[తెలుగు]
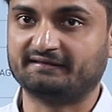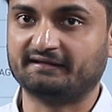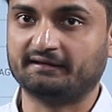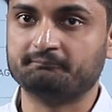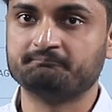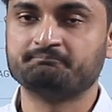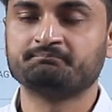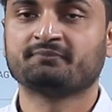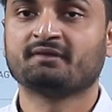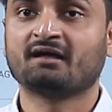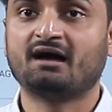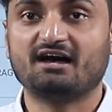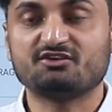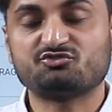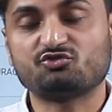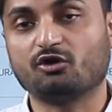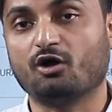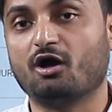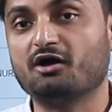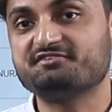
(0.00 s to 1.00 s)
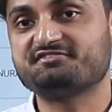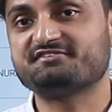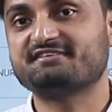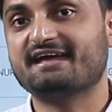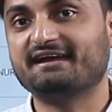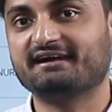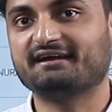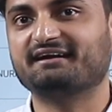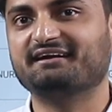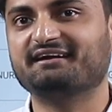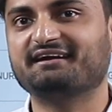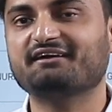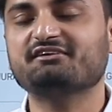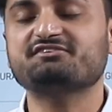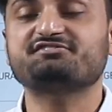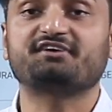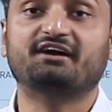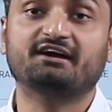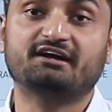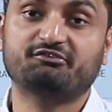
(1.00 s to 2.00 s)
అవుతాయి ఆ స్లాట్స్ దేనికంటే
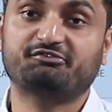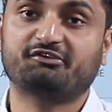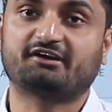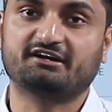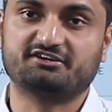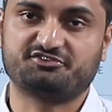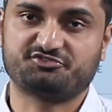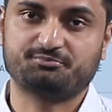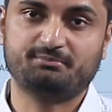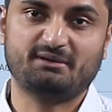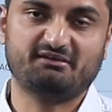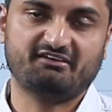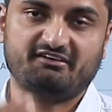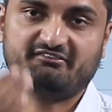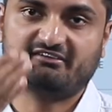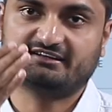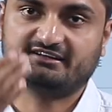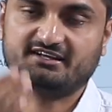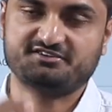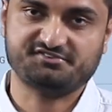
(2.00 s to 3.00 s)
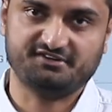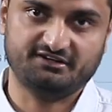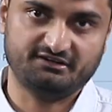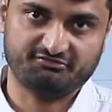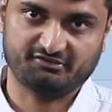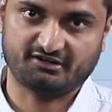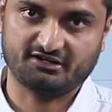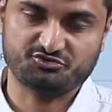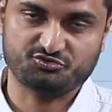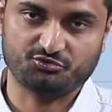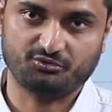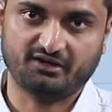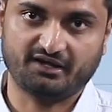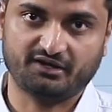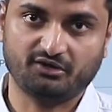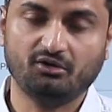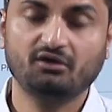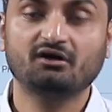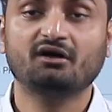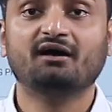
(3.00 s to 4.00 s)
సర్టిఫికెట్స్ మీవి ఏవైతే సర్టిఫికెట్స్
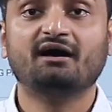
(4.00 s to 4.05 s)
ఉంటాయో